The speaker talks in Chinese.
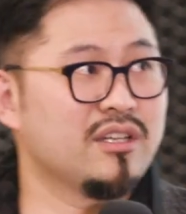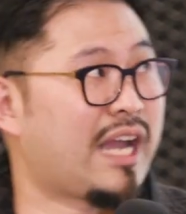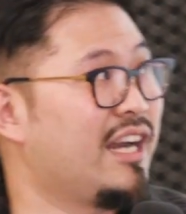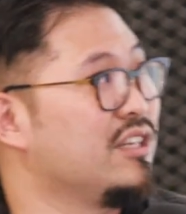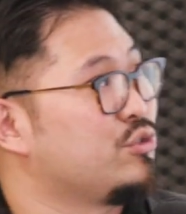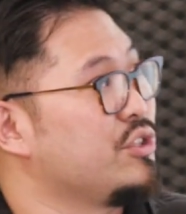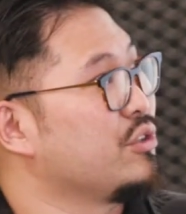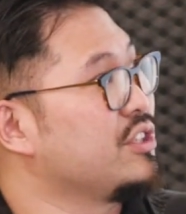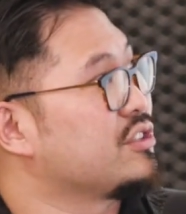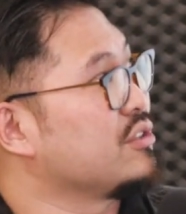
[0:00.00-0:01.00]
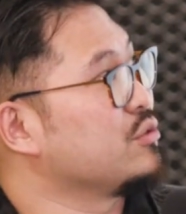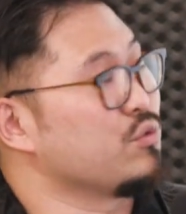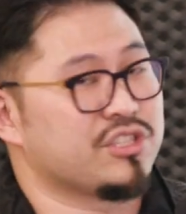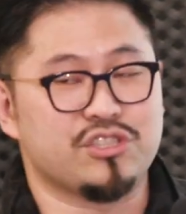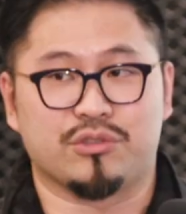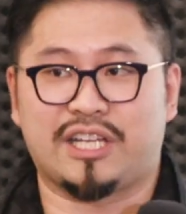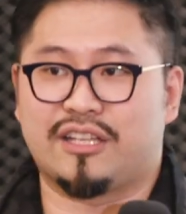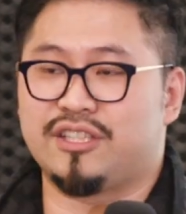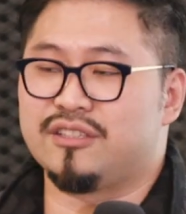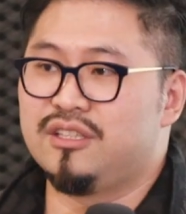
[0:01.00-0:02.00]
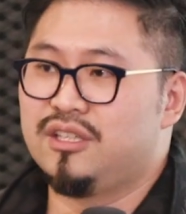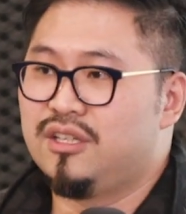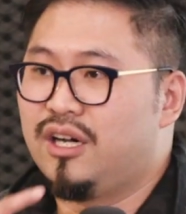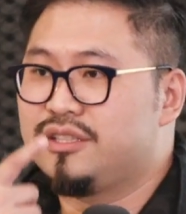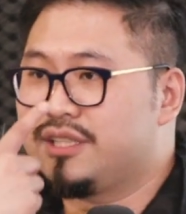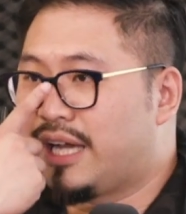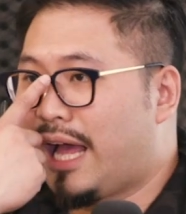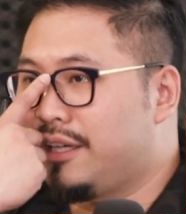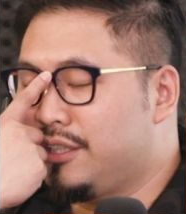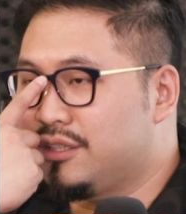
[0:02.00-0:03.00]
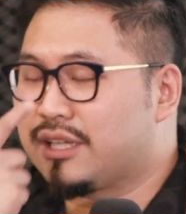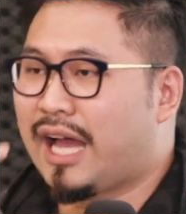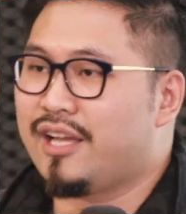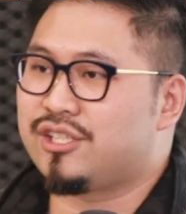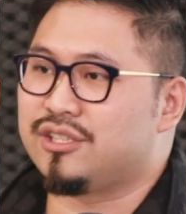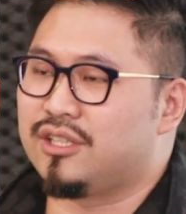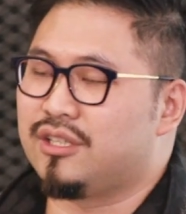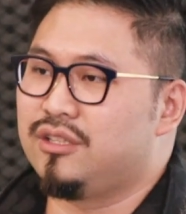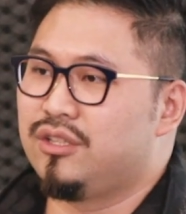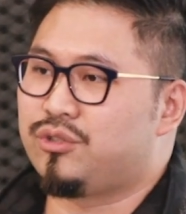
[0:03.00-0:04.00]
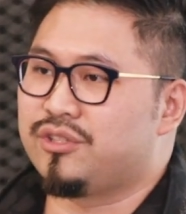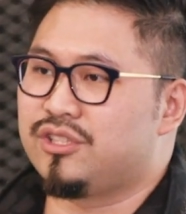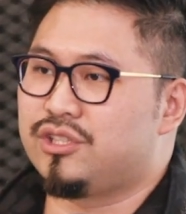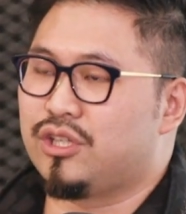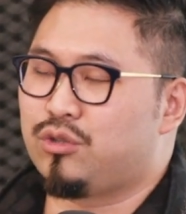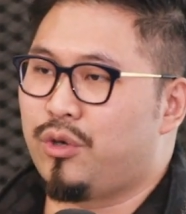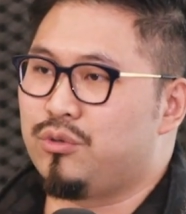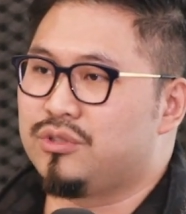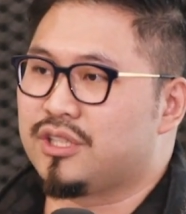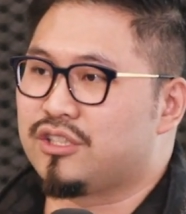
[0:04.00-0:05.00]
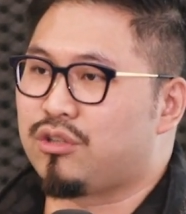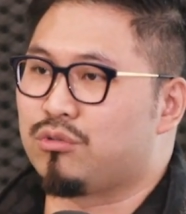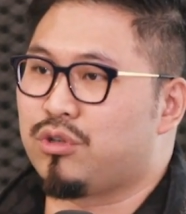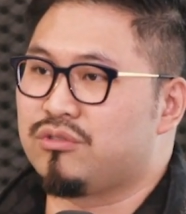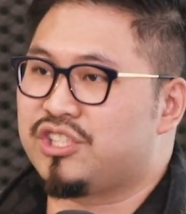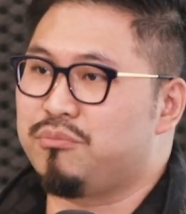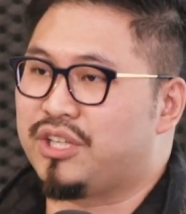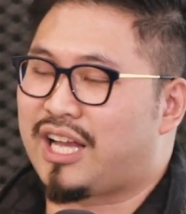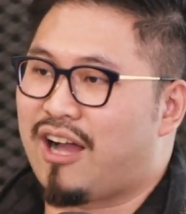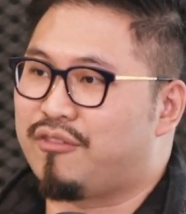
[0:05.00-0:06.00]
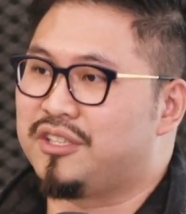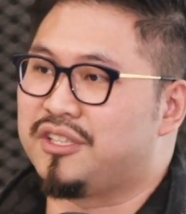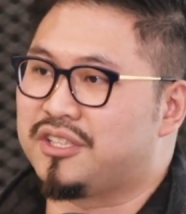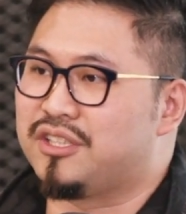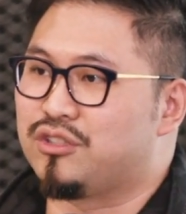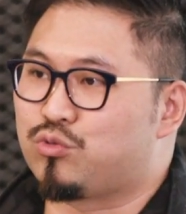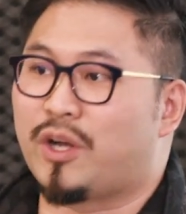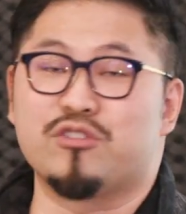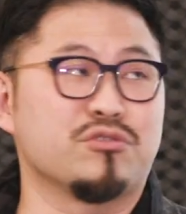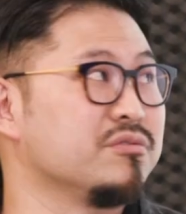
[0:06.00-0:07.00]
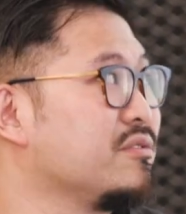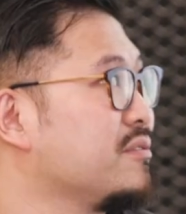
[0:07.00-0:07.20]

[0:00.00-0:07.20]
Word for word: 开了全球那时候是五十九家店，而这个案例呢，开启了全世界对于这个手冲精品咖啡的一个关注。